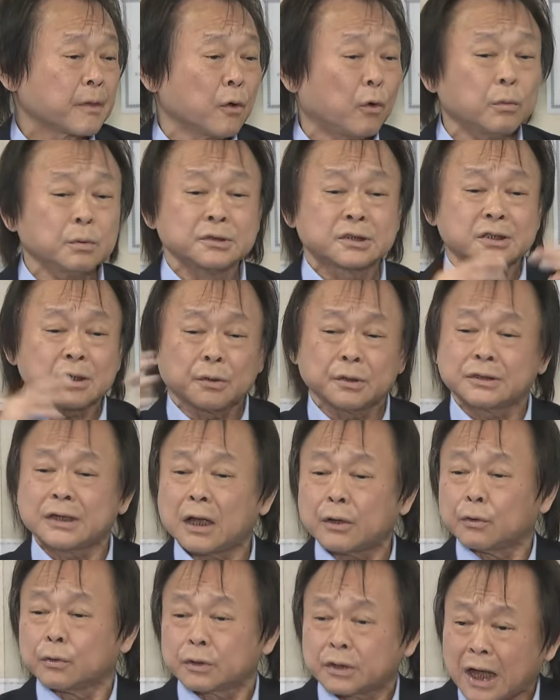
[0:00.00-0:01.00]
我们社会
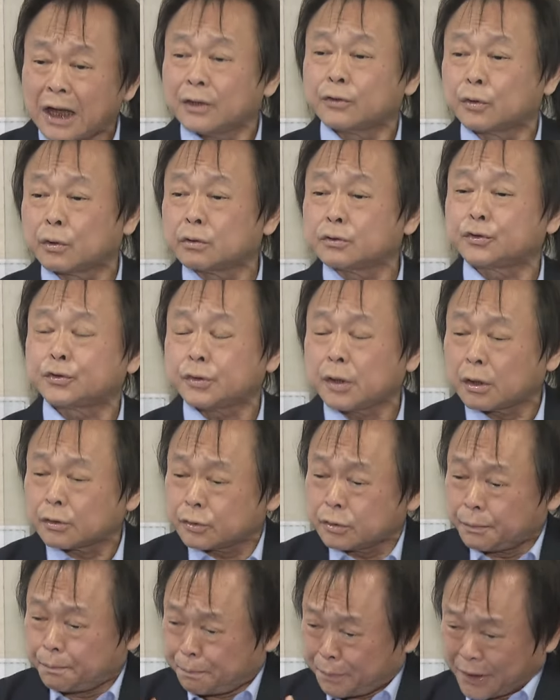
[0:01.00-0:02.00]
上有太多需要
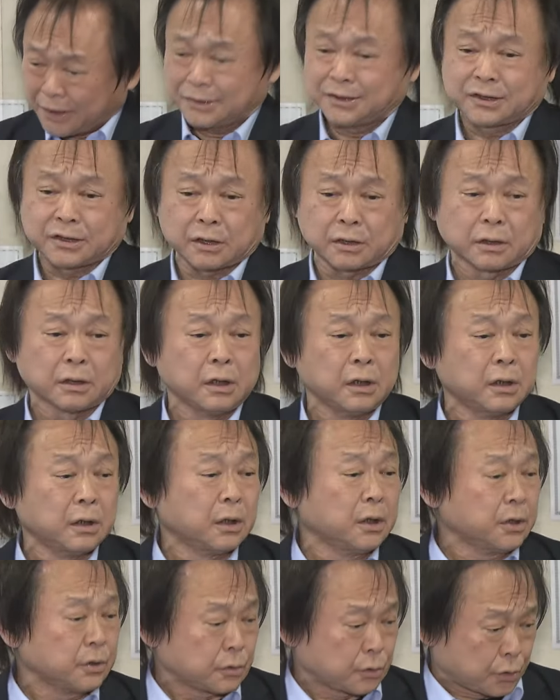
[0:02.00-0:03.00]
去鞭策。
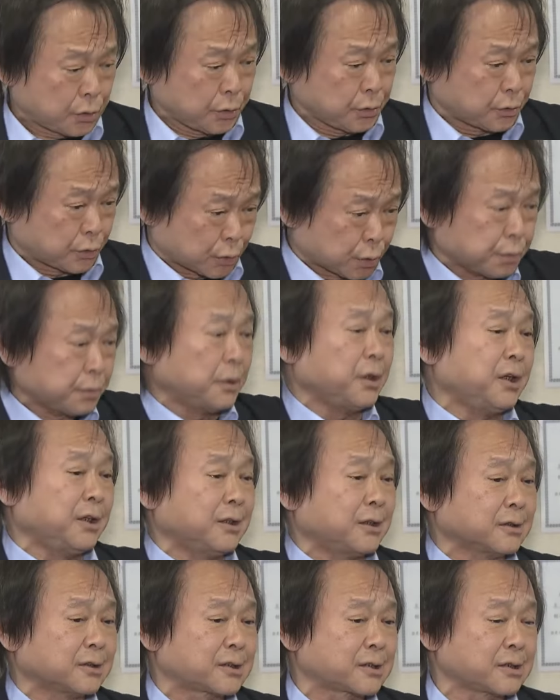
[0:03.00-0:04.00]
去处理
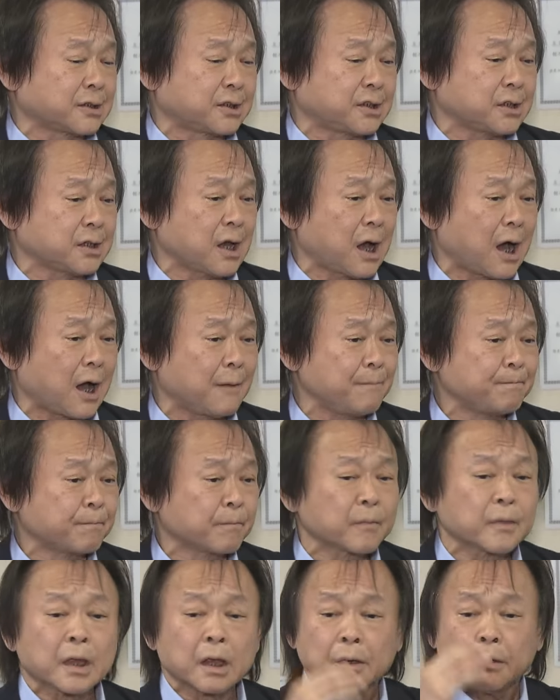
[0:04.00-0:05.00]
的事情啊，
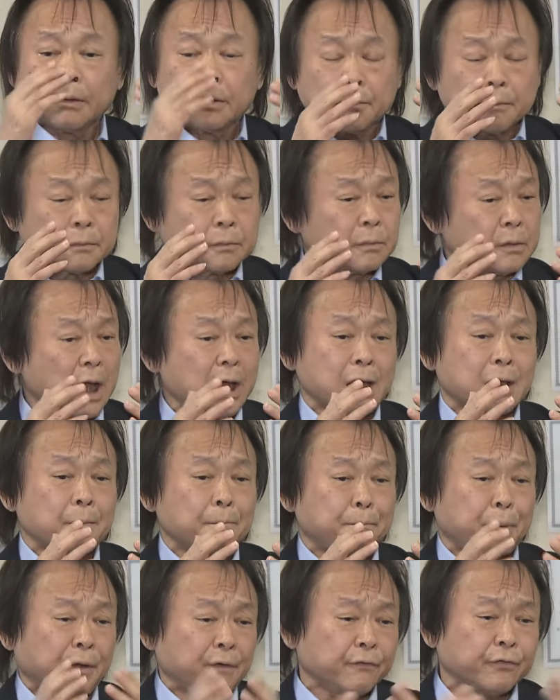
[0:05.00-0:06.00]
哎，
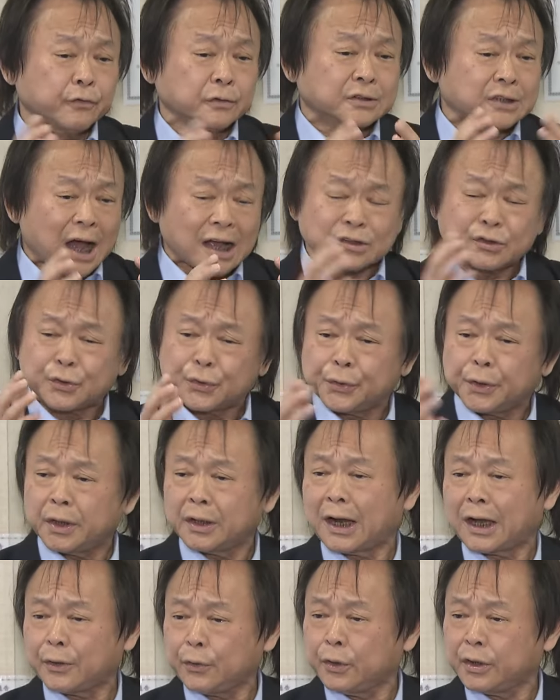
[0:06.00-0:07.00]
贫富差距越
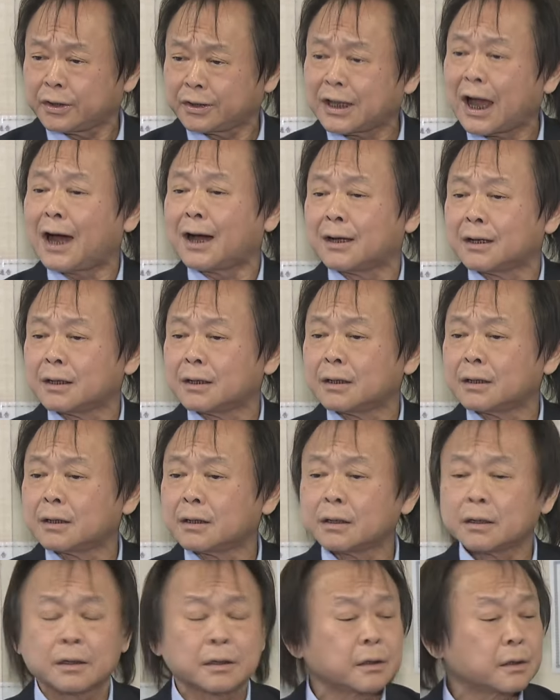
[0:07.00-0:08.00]
来越大，
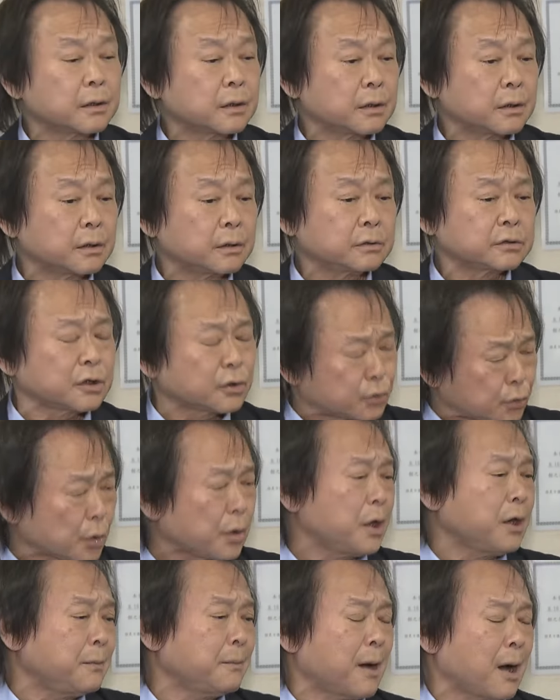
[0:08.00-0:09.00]
这
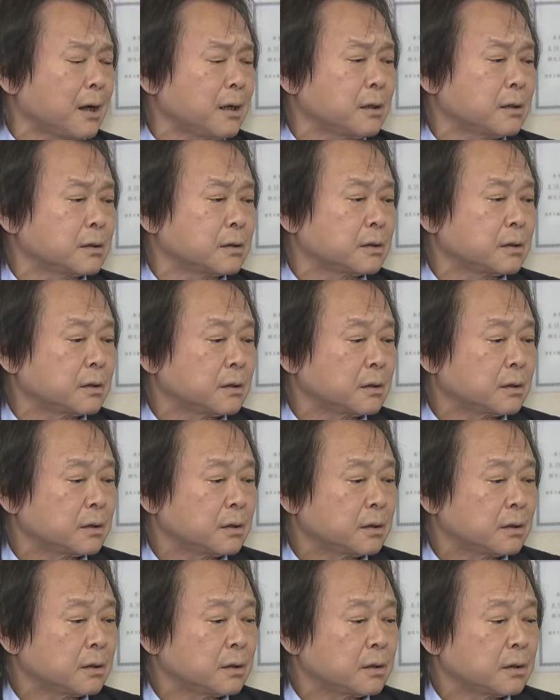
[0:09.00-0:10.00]
对吗？
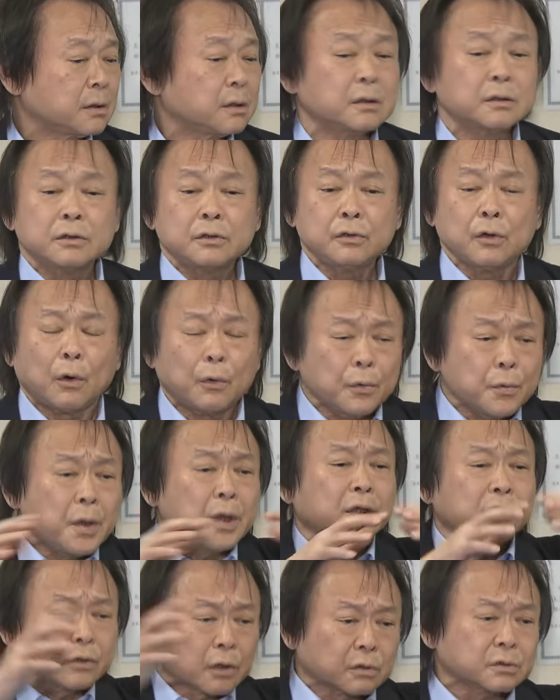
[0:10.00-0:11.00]
永
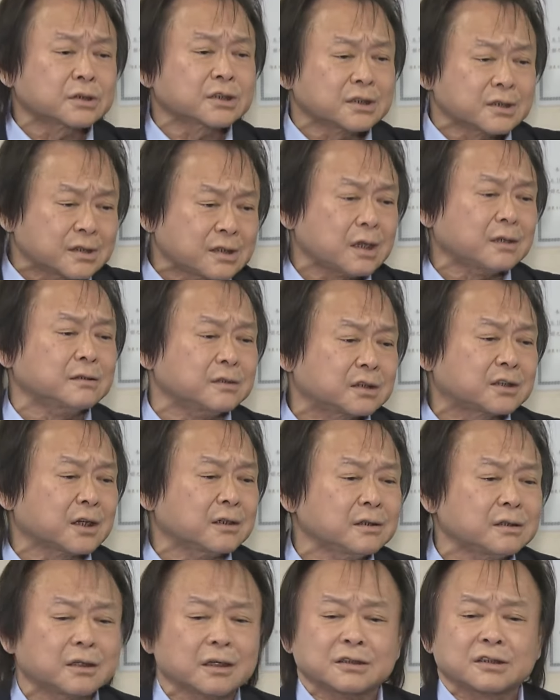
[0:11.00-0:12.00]
远都是认
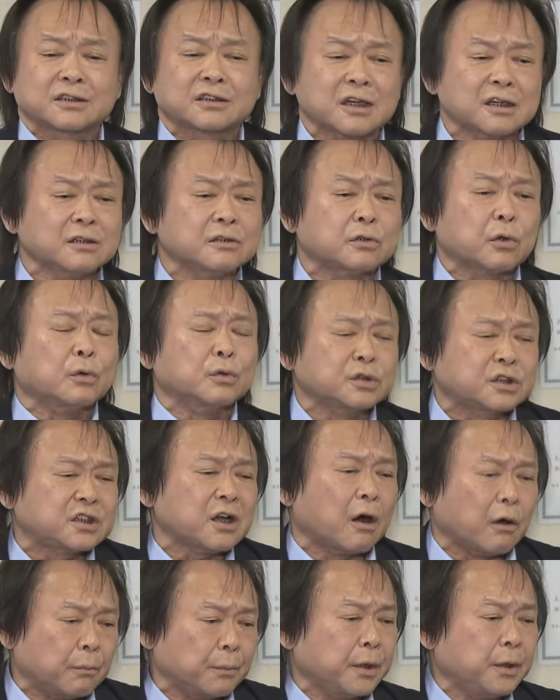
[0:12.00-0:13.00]
真的升斗
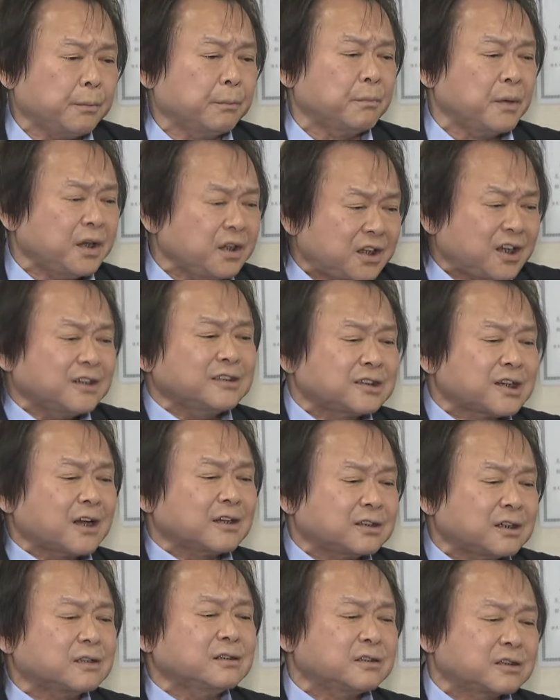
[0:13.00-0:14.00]
小民，每天在
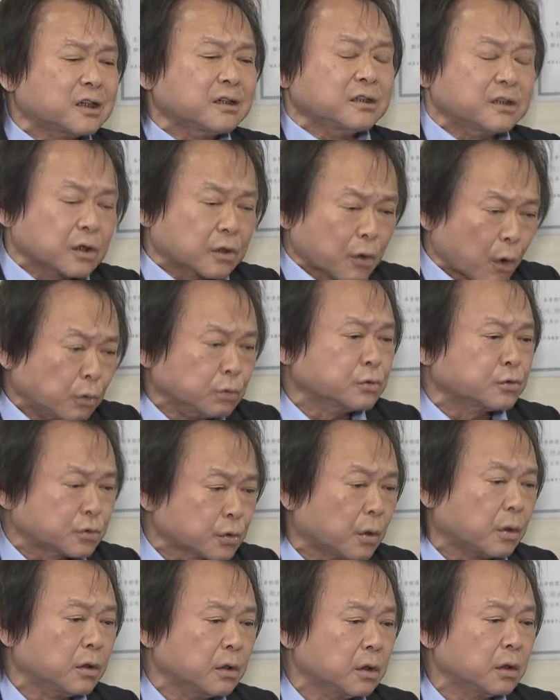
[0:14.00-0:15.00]
认真的工
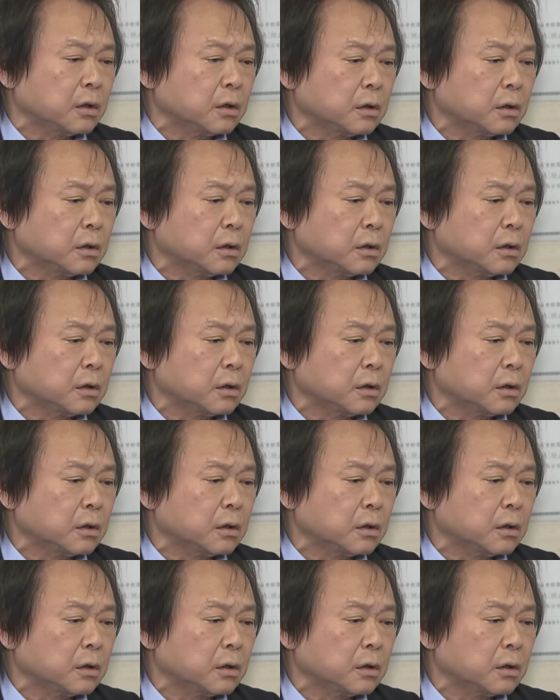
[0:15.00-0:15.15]
作。